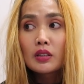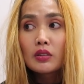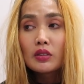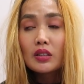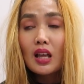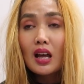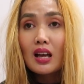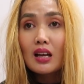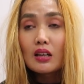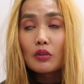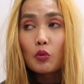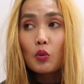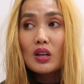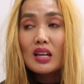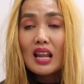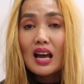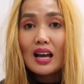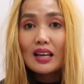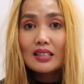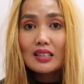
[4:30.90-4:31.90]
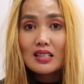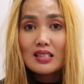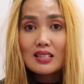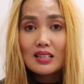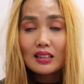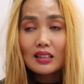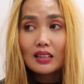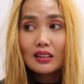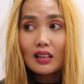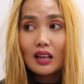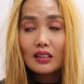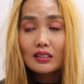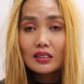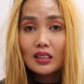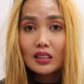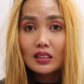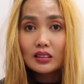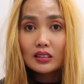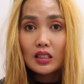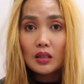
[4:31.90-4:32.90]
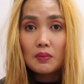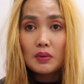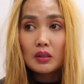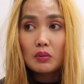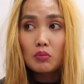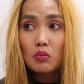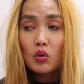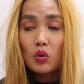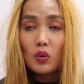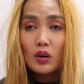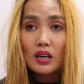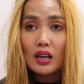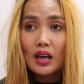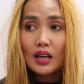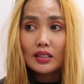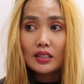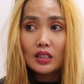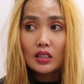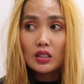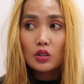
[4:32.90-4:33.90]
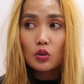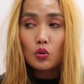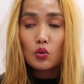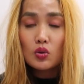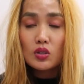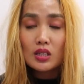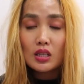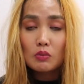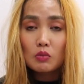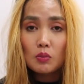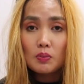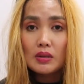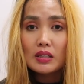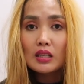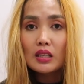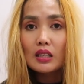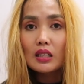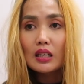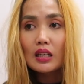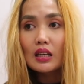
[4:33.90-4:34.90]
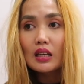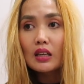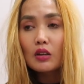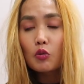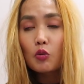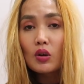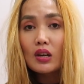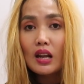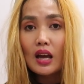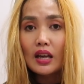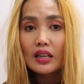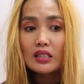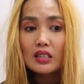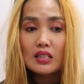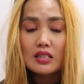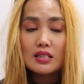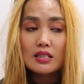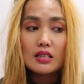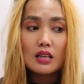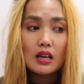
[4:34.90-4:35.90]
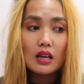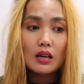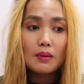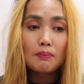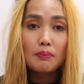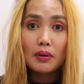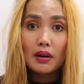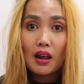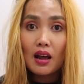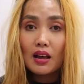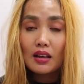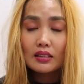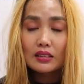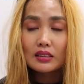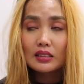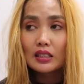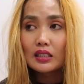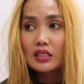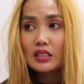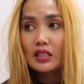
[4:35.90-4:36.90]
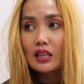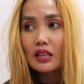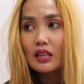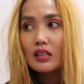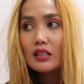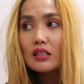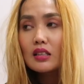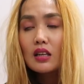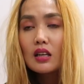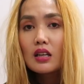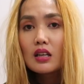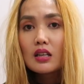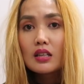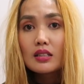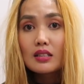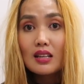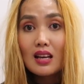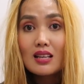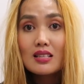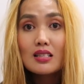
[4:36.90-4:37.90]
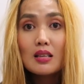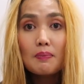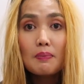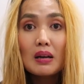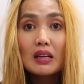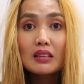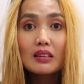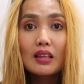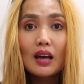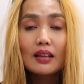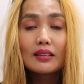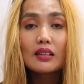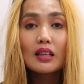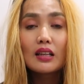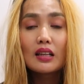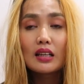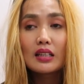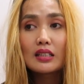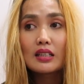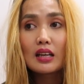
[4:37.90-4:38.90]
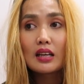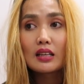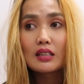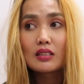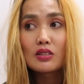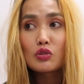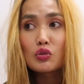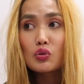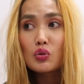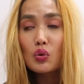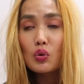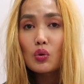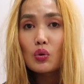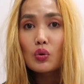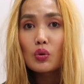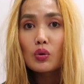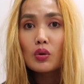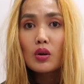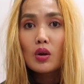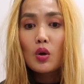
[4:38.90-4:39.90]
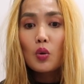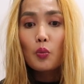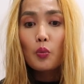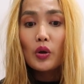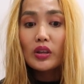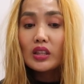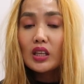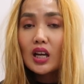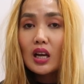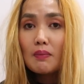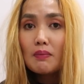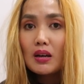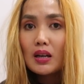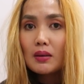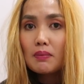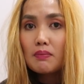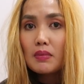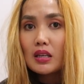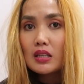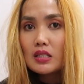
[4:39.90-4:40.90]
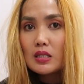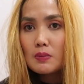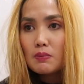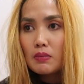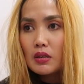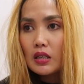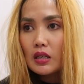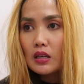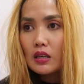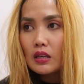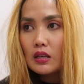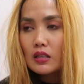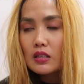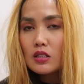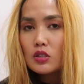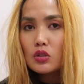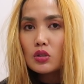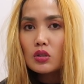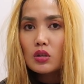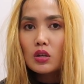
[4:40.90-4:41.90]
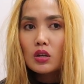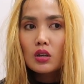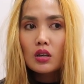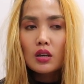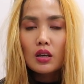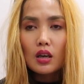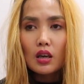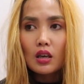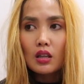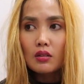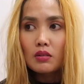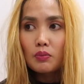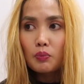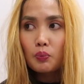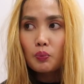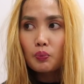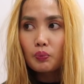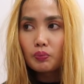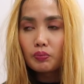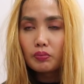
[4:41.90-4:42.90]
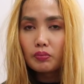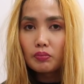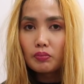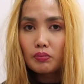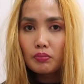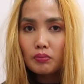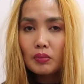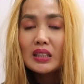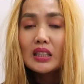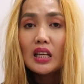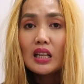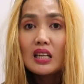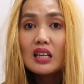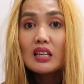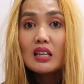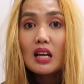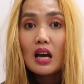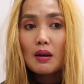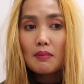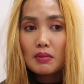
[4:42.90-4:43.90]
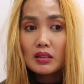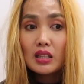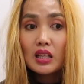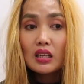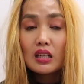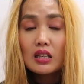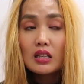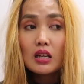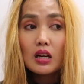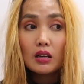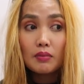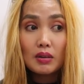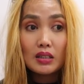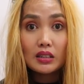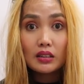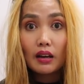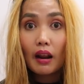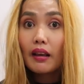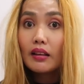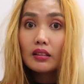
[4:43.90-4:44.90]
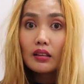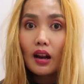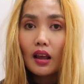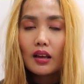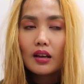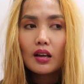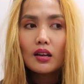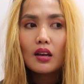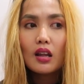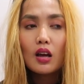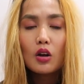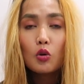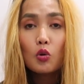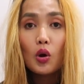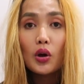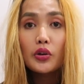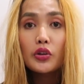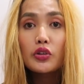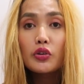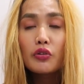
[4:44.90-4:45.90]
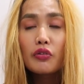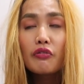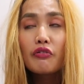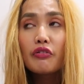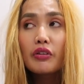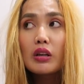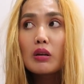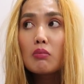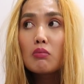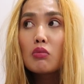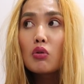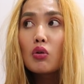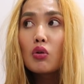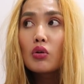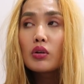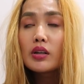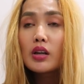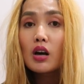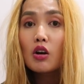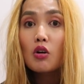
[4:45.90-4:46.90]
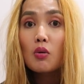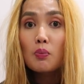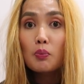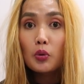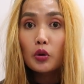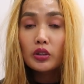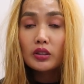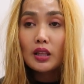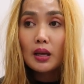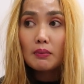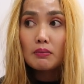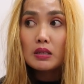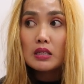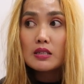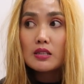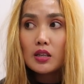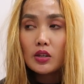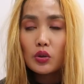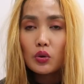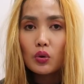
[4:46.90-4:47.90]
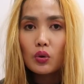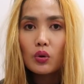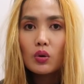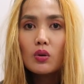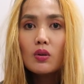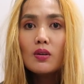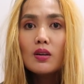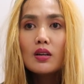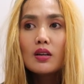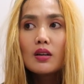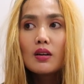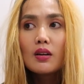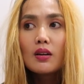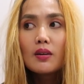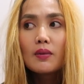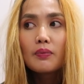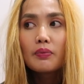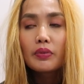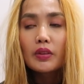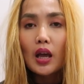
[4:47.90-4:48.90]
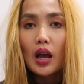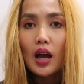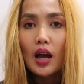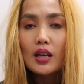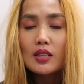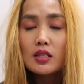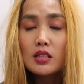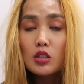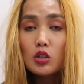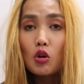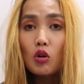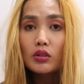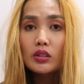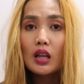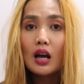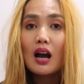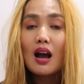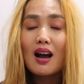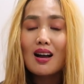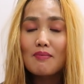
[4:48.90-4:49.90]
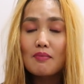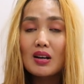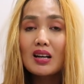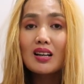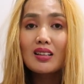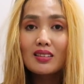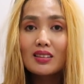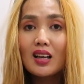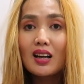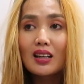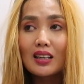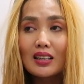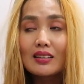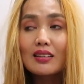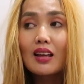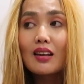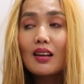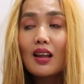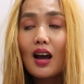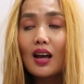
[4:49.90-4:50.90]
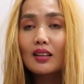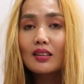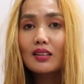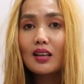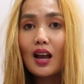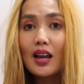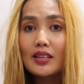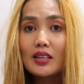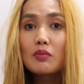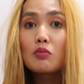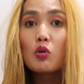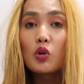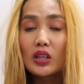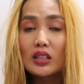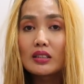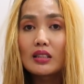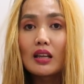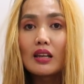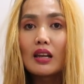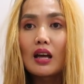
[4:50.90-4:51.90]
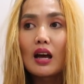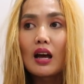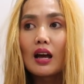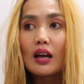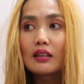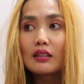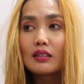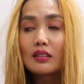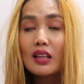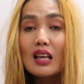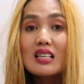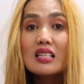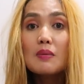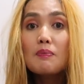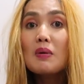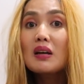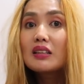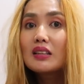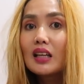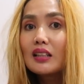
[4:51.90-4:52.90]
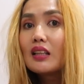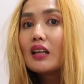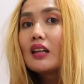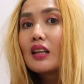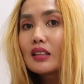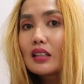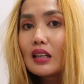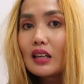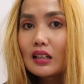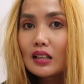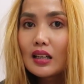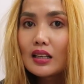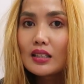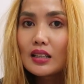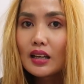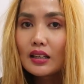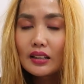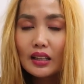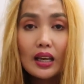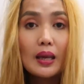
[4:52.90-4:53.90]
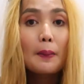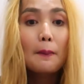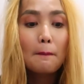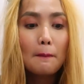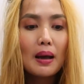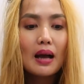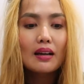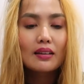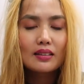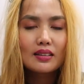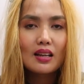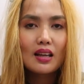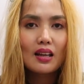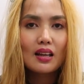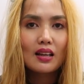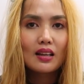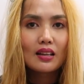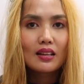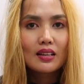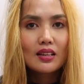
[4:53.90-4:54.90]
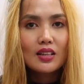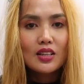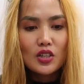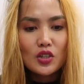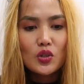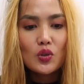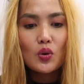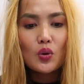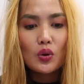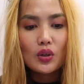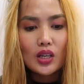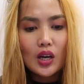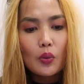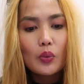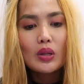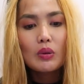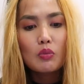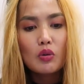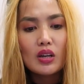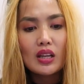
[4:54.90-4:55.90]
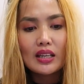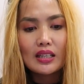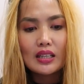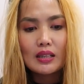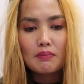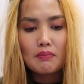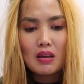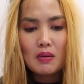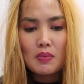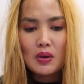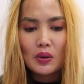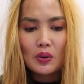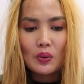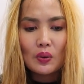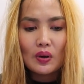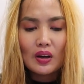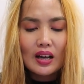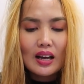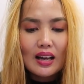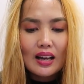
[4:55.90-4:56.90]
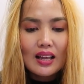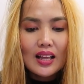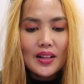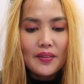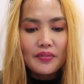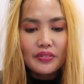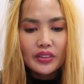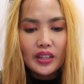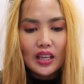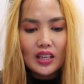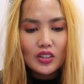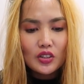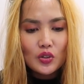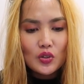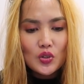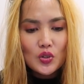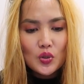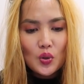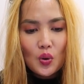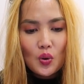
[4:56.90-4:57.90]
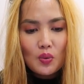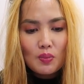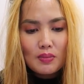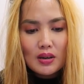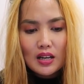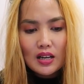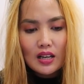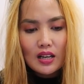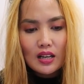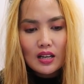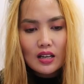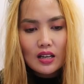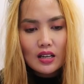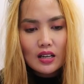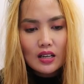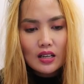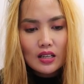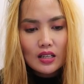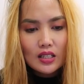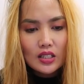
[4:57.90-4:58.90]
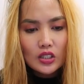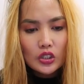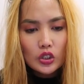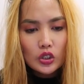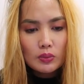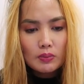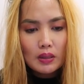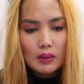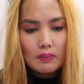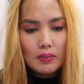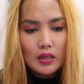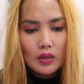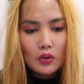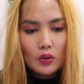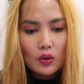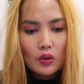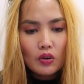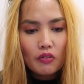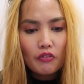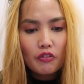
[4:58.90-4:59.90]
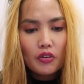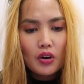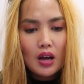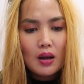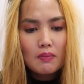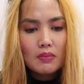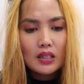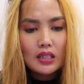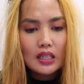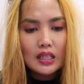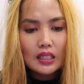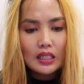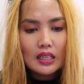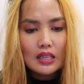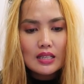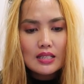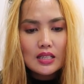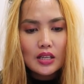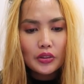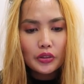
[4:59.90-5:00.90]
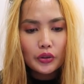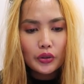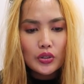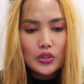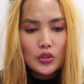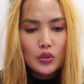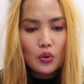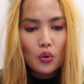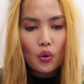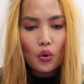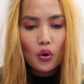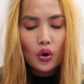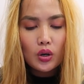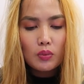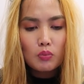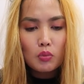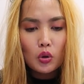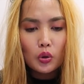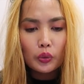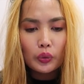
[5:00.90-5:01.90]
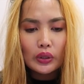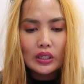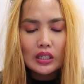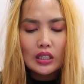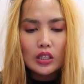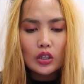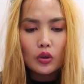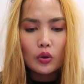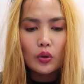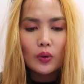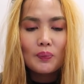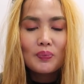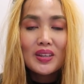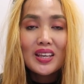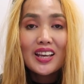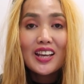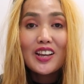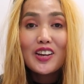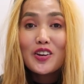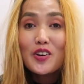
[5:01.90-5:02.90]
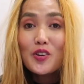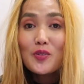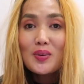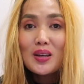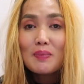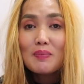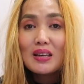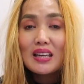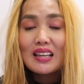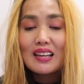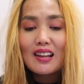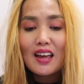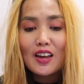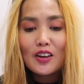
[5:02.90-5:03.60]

na wala yan sa tatak ng damit mo, wala yan kung saan mo binili, wala yan sa brand, ganyan. Nasa pagdadala yan. So, pwede ka mag-mix-mix and madali lang, madali lang. Mag-try-try ka lang kung ano yung feel mo na komportable sa'yo as long na ka, magandang idala at kaya mong idala at nasa pagdadala talaga yan ay pack na. So, gawin mo lang yan, bebe ko, ha? Thank you so much, bebe ko, from Clarice underscore Morillo. Hello, bebe.